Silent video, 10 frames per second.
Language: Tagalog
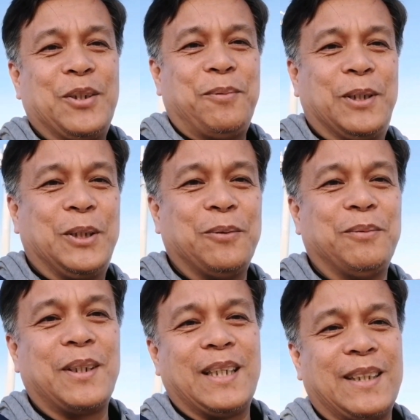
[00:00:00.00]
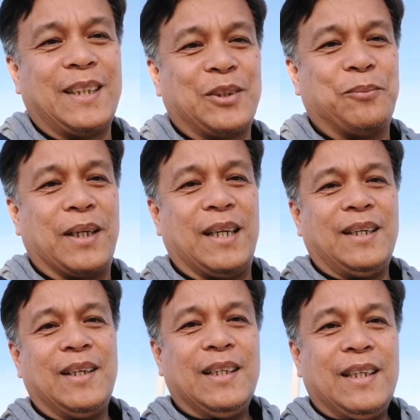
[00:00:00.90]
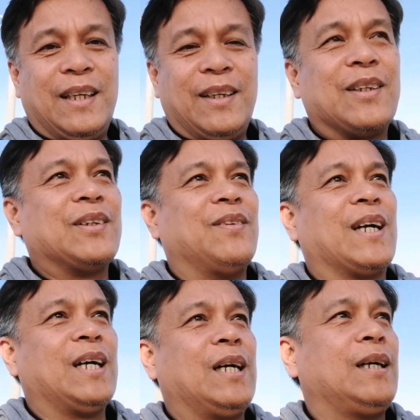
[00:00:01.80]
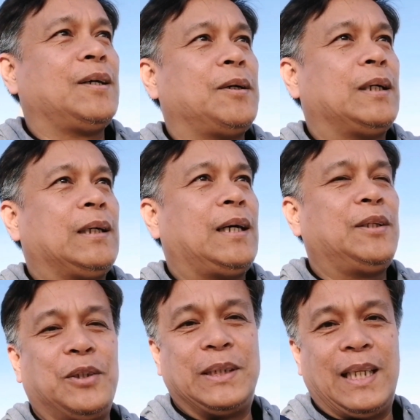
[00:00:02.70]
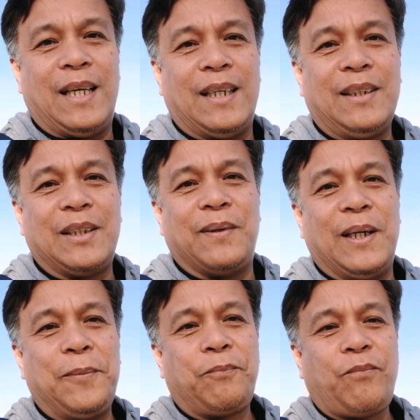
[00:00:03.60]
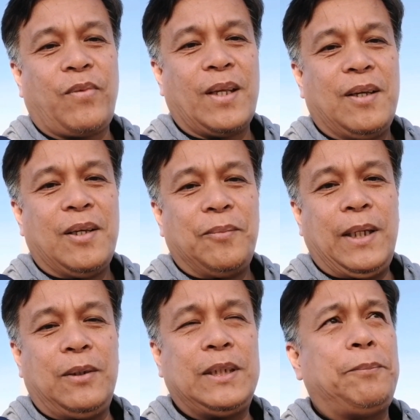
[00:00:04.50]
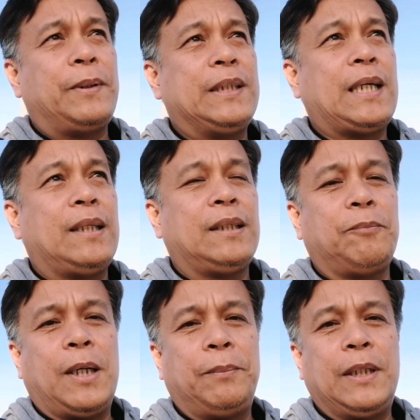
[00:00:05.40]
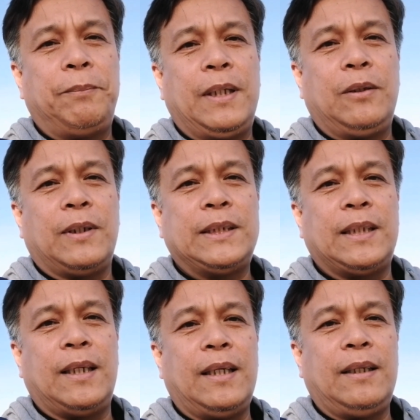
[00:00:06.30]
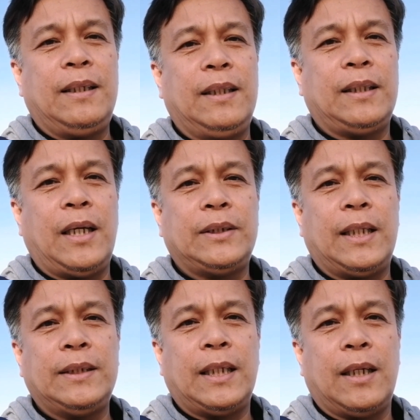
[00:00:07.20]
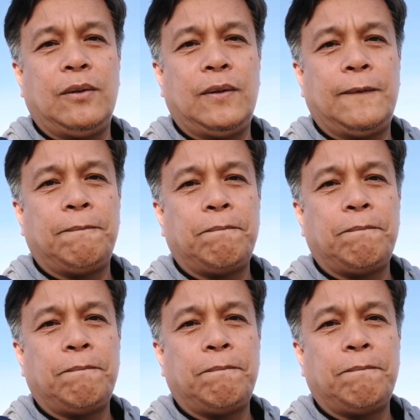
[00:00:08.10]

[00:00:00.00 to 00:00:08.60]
Subok-subok lang din kumbaga. Kumbaga, ano yun sila lang, di ba? Pero siyempre sa ating mga Pilipino kasi ay hindi tayo sanay sa ganun.